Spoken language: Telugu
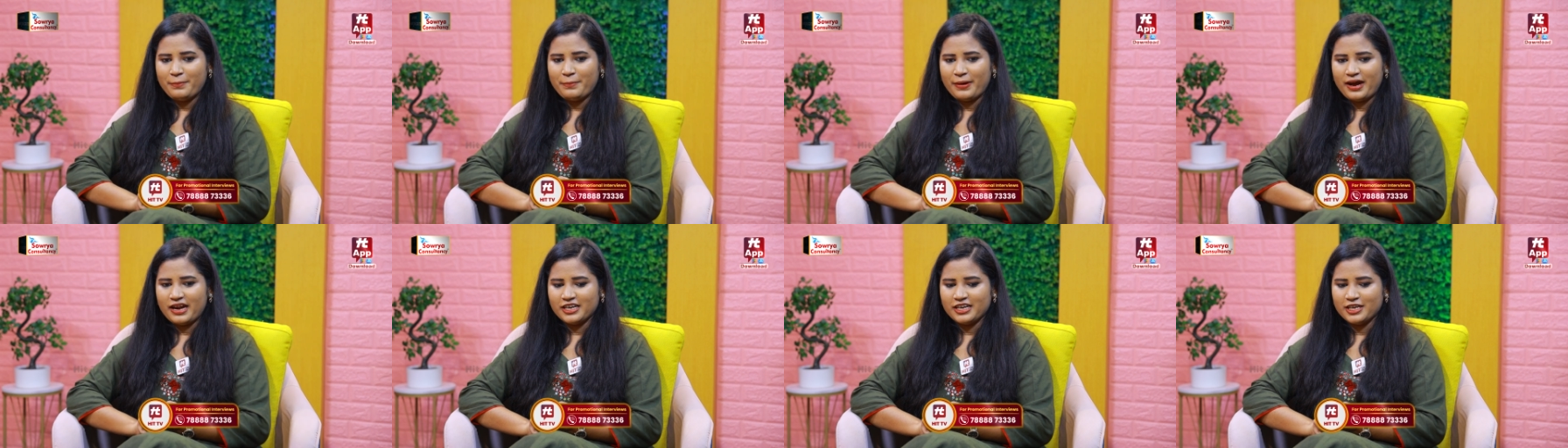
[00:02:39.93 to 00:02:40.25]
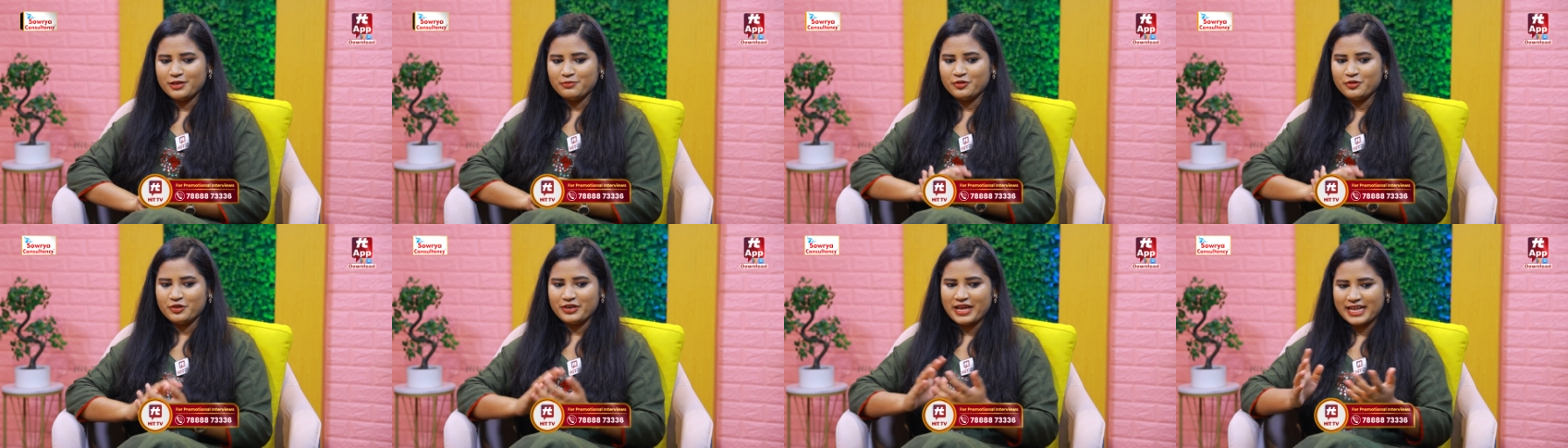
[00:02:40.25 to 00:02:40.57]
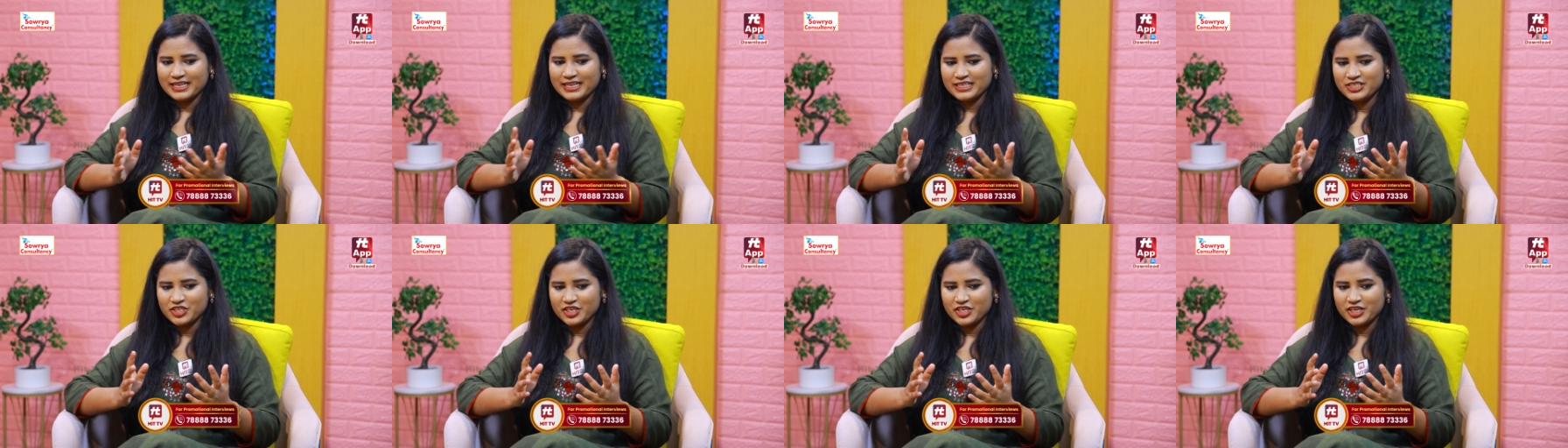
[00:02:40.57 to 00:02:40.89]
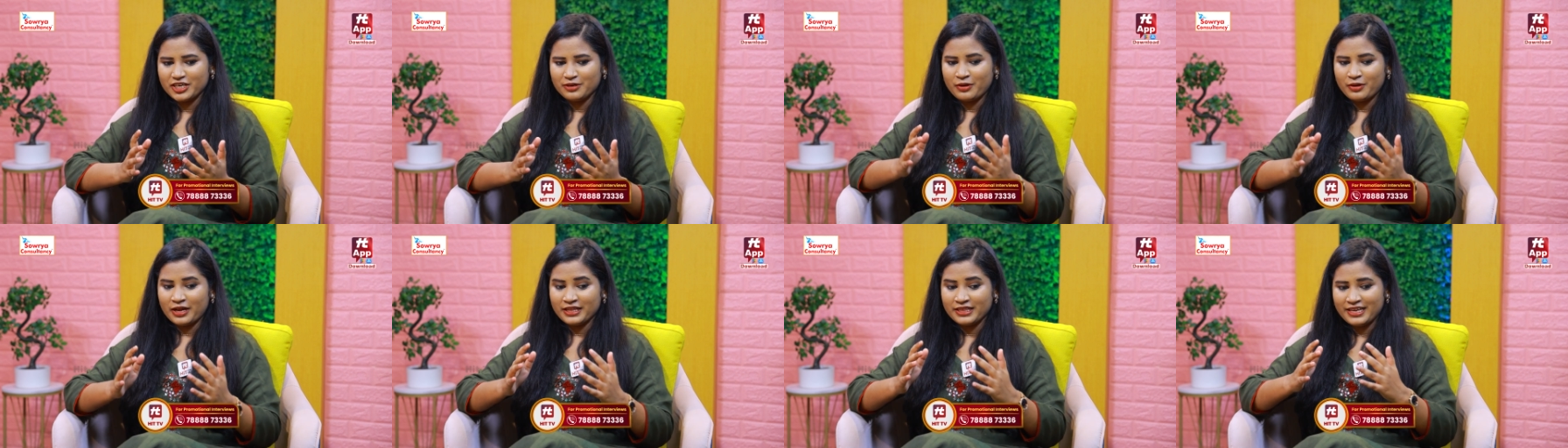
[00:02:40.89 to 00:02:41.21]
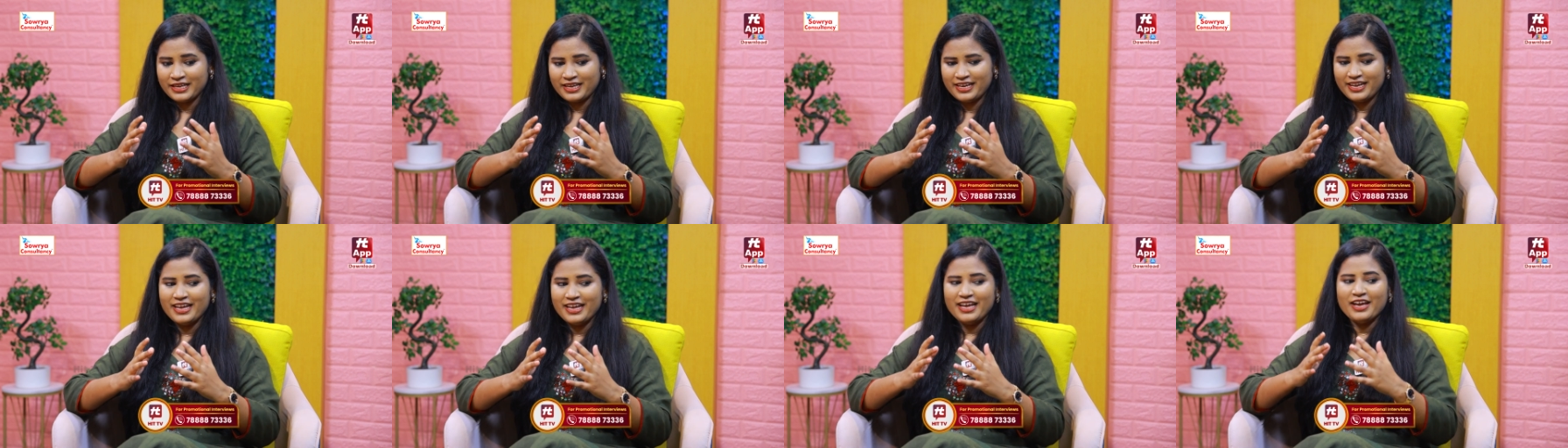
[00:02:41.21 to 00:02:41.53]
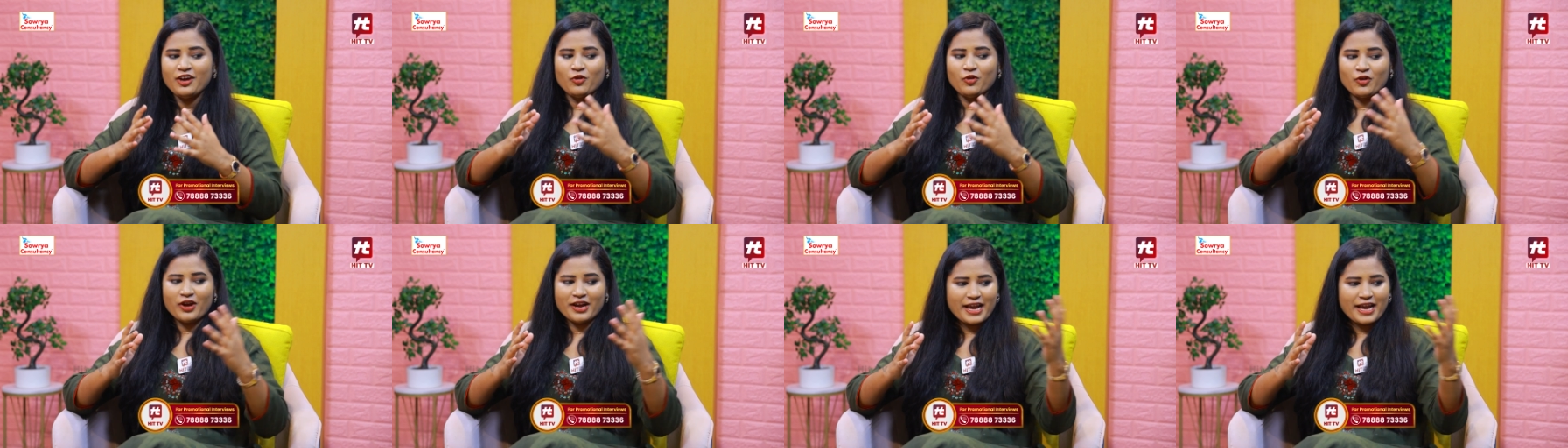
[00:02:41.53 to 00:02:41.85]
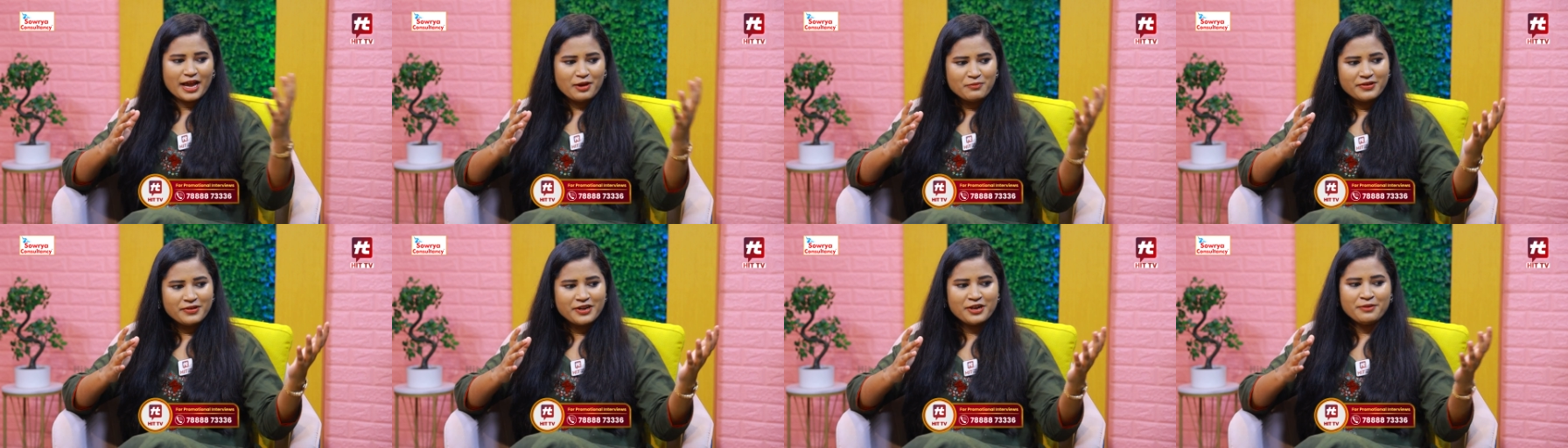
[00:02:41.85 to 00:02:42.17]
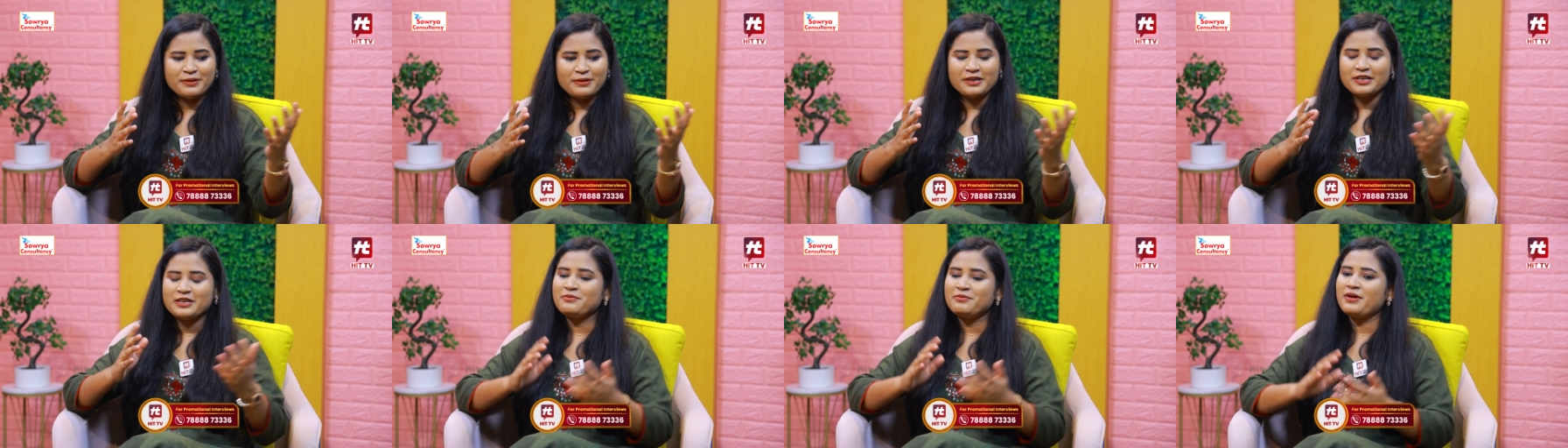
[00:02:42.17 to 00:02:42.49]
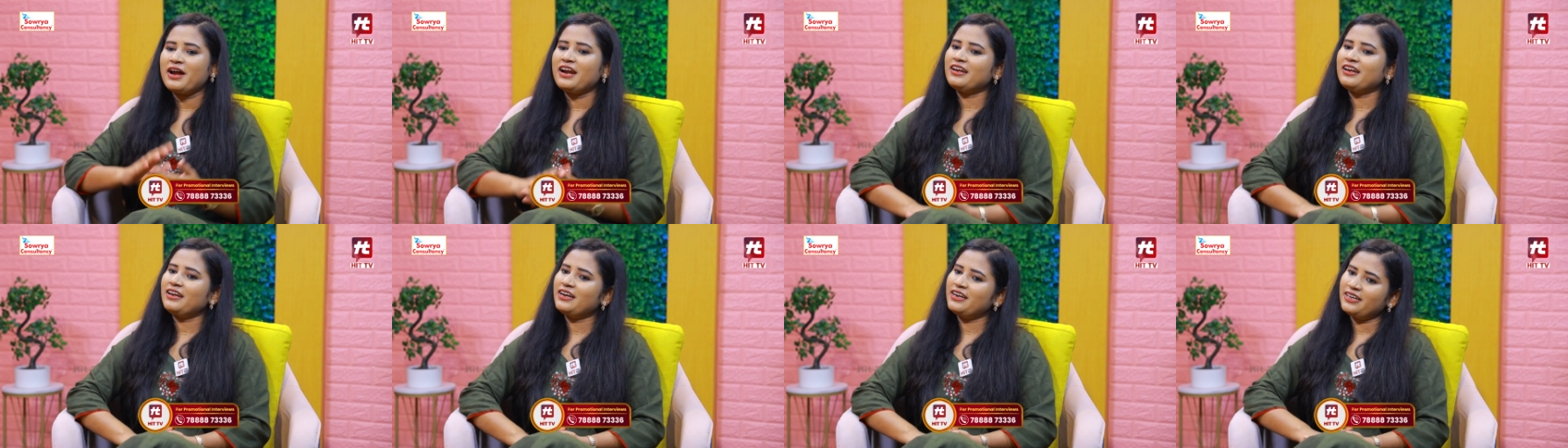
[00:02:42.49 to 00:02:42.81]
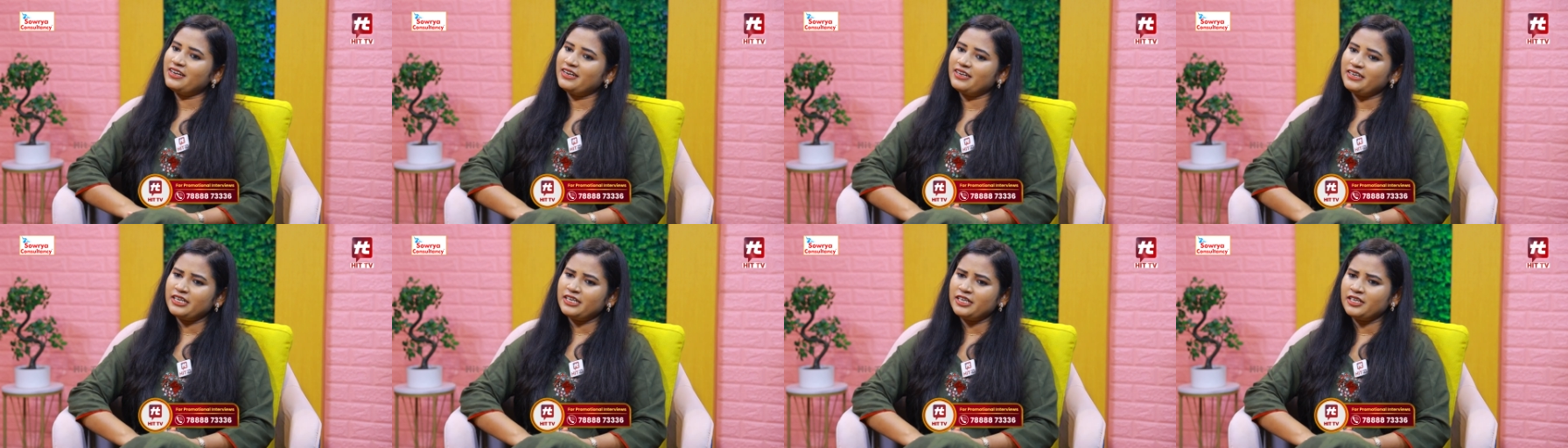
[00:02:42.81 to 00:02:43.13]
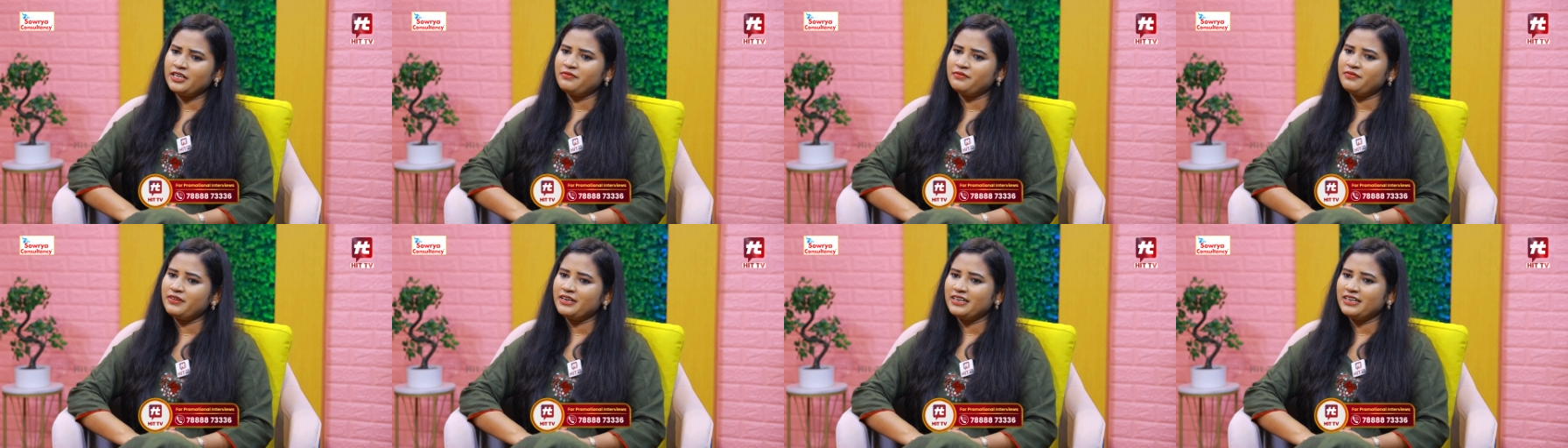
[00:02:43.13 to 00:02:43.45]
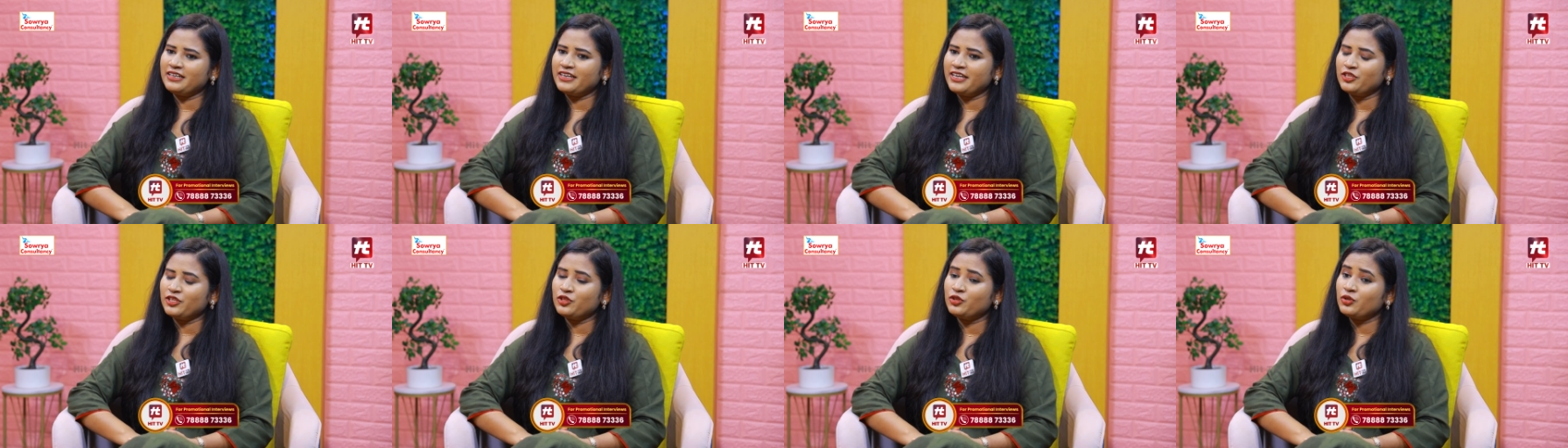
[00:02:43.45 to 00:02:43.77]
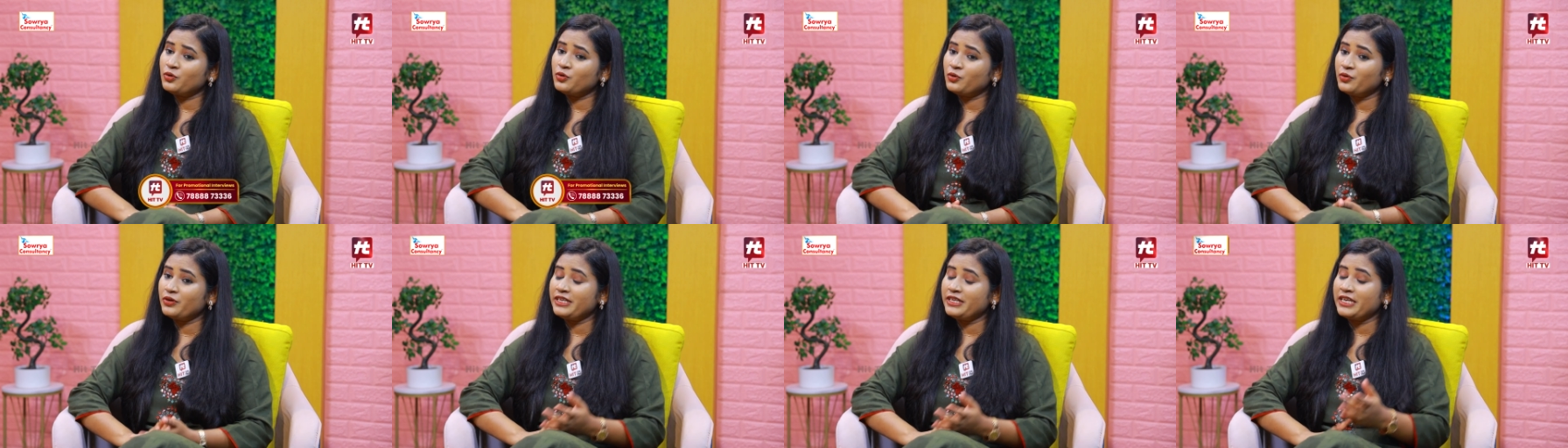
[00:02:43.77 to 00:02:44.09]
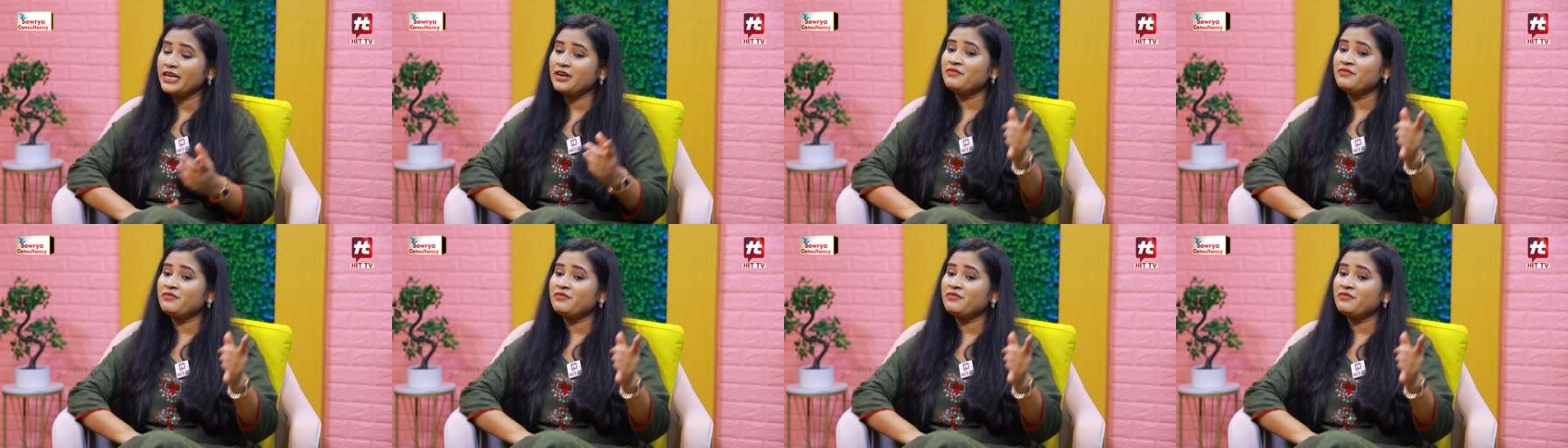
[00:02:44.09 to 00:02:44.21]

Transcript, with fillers: పాడడము డ్యాన్స్ చేయడం అదే ఒక కెమెరా పెట్టి మాట్లాడానంటే డెఫినెట్గా ఎందుకు